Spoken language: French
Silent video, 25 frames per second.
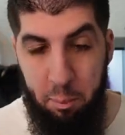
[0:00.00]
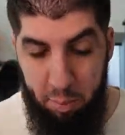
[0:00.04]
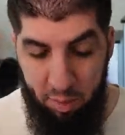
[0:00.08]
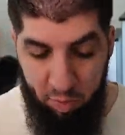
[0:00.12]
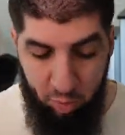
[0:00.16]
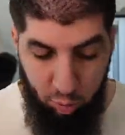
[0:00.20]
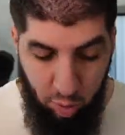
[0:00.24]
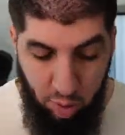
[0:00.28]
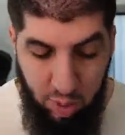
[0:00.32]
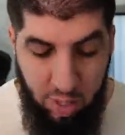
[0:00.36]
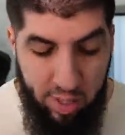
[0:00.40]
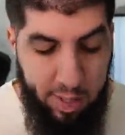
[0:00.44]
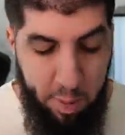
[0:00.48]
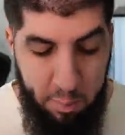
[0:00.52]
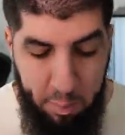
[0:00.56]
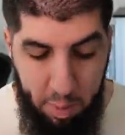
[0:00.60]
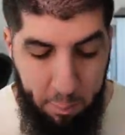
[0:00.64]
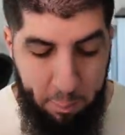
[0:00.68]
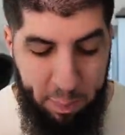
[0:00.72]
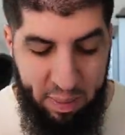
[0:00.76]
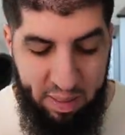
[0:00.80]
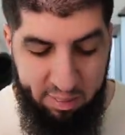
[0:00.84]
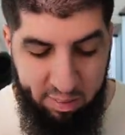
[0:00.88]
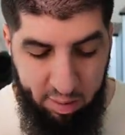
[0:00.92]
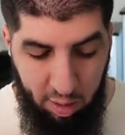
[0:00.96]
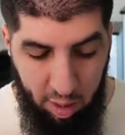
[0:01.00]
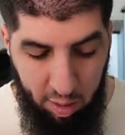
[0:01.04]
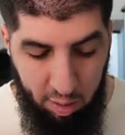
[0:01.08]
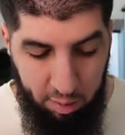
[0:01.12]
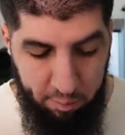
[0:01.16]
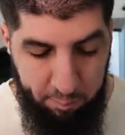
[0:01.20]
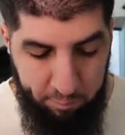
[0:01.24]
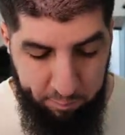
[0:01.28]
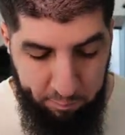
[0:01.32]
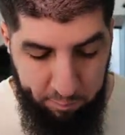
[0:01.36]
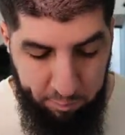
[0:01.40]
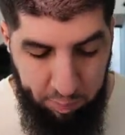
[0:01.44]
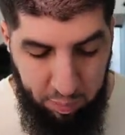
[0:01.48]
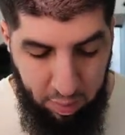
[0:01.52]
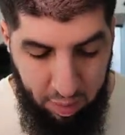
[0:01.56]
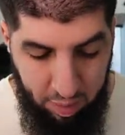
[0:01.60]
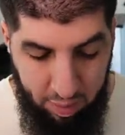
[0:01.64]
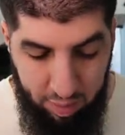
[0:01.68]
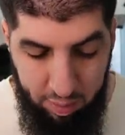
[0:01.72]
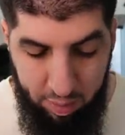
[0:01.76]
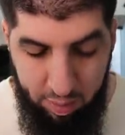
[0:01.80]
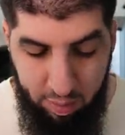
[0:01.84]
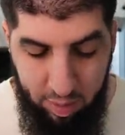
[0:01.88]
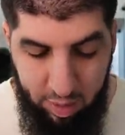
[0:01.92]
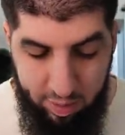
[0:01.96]
parce qu'il était bien parti là. Hein.
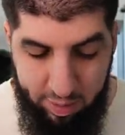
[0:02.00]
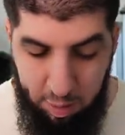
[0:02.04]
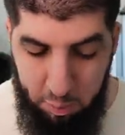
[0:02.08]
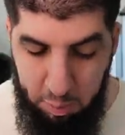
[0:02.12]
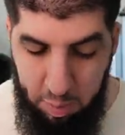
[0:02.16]
Il était